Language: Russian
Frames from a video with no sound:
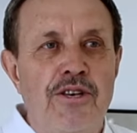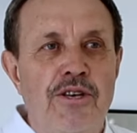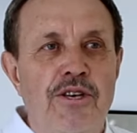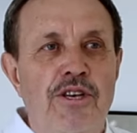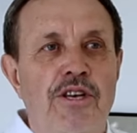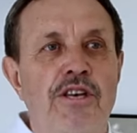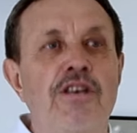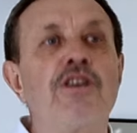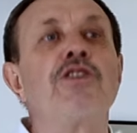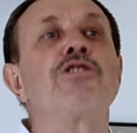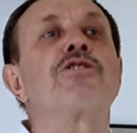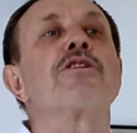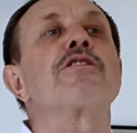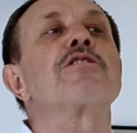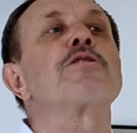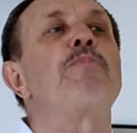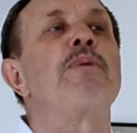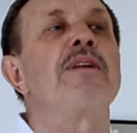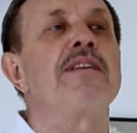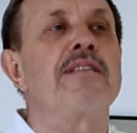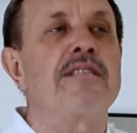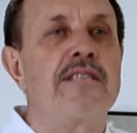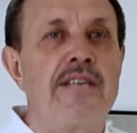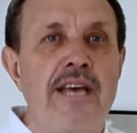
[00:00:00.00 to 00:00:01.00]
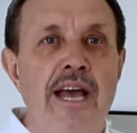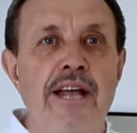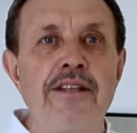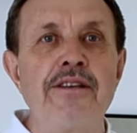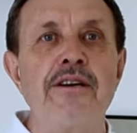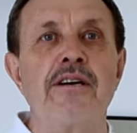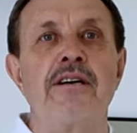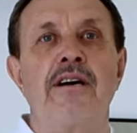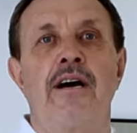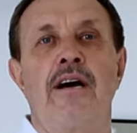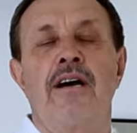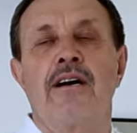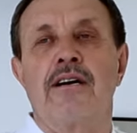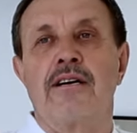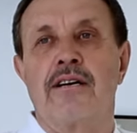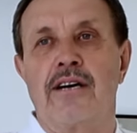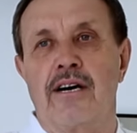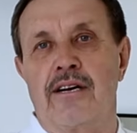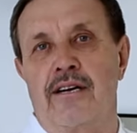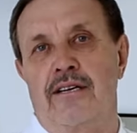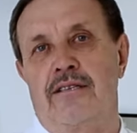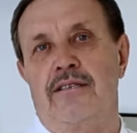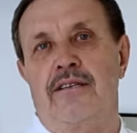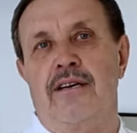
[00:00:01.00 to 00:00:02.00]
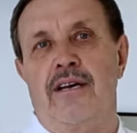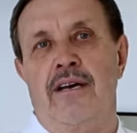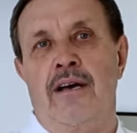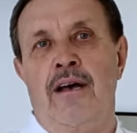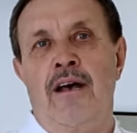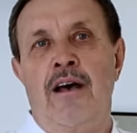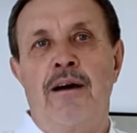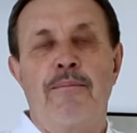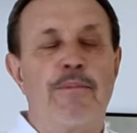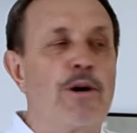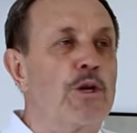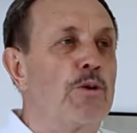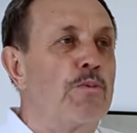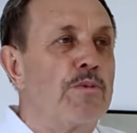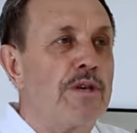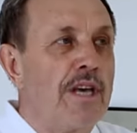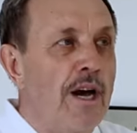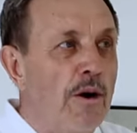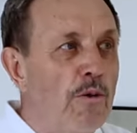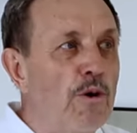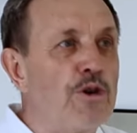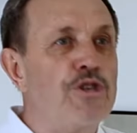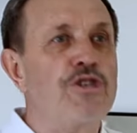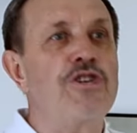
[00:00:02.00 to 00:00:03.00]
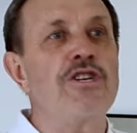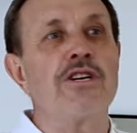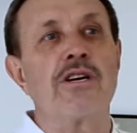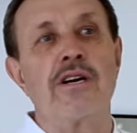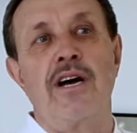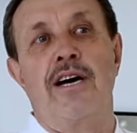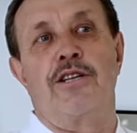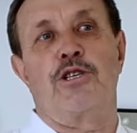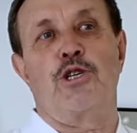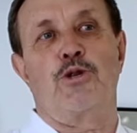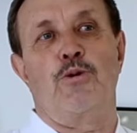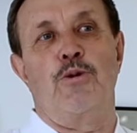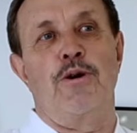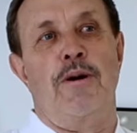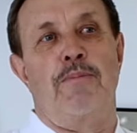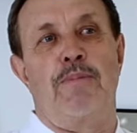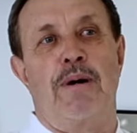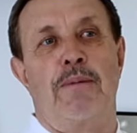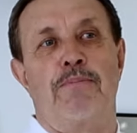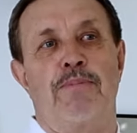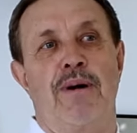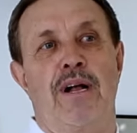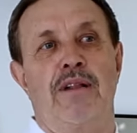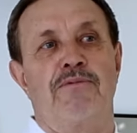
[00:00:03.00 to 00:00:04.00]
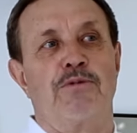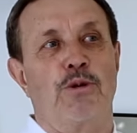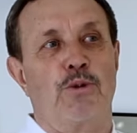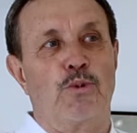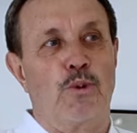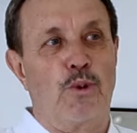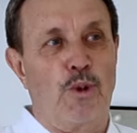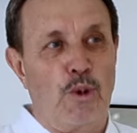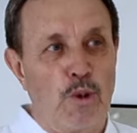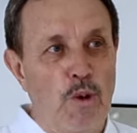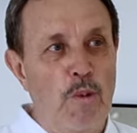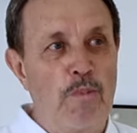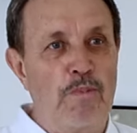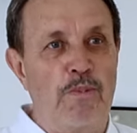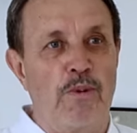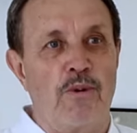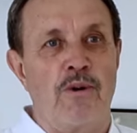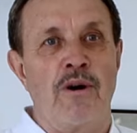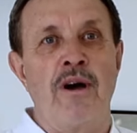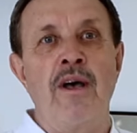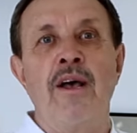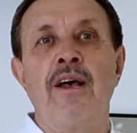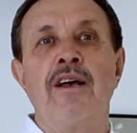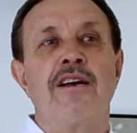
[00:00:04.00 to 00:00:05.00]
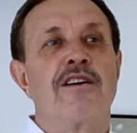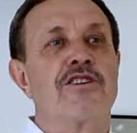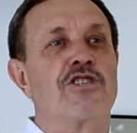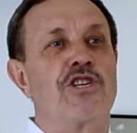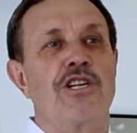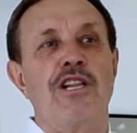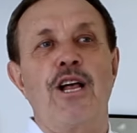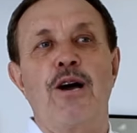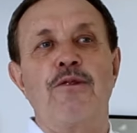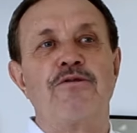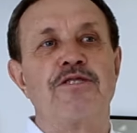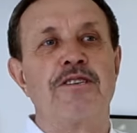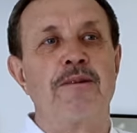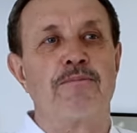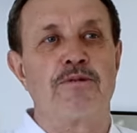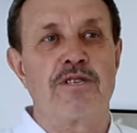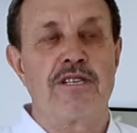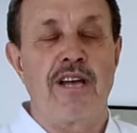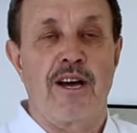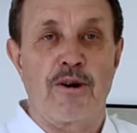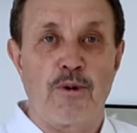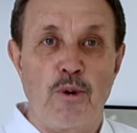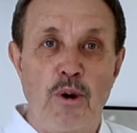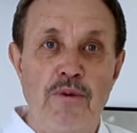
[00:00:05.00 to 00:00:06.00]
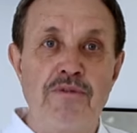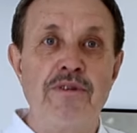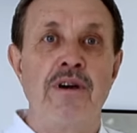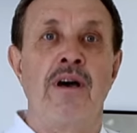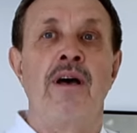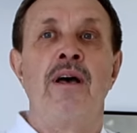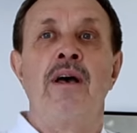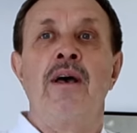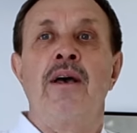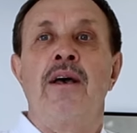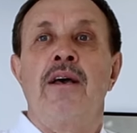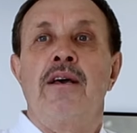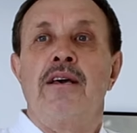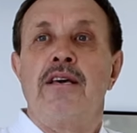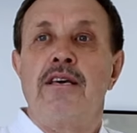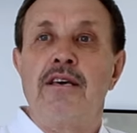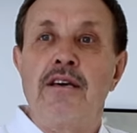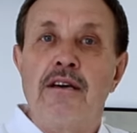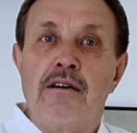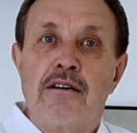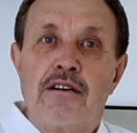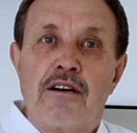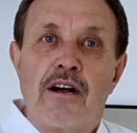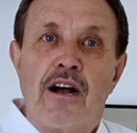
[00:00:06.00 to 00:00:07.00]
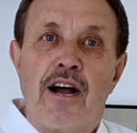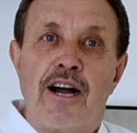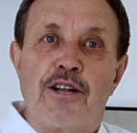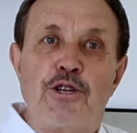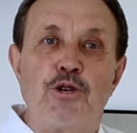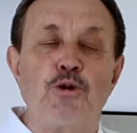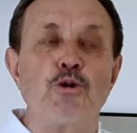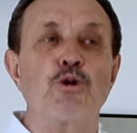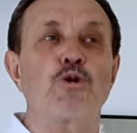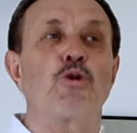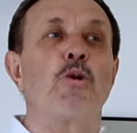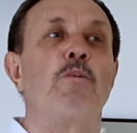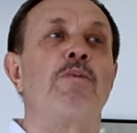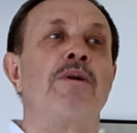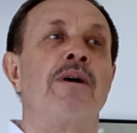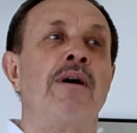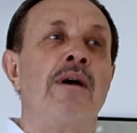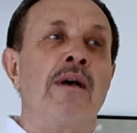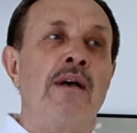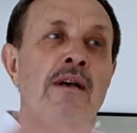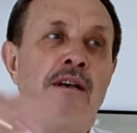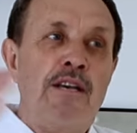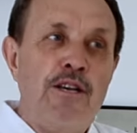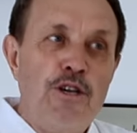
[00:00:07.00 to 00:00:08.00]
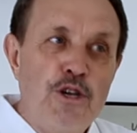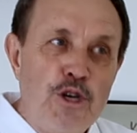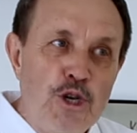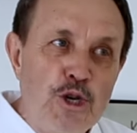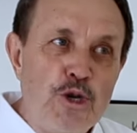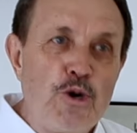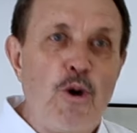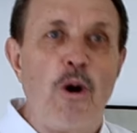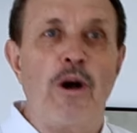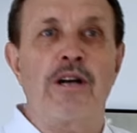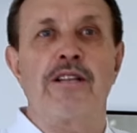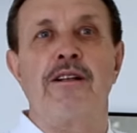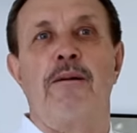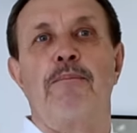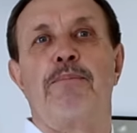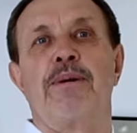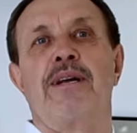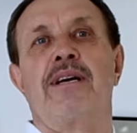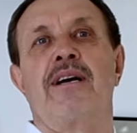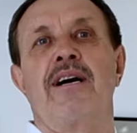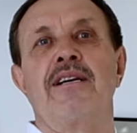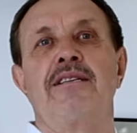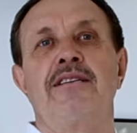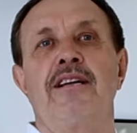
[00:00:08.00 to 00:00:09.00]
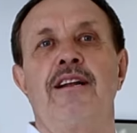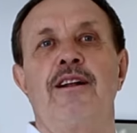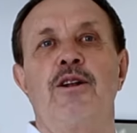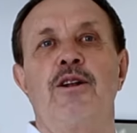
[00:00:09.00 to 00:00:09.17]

хитросплетениях карате. Поэтому я очень рад, что я попал в эту группу. Желаю всем здоровья и хочу, чтобы еще к нам приходили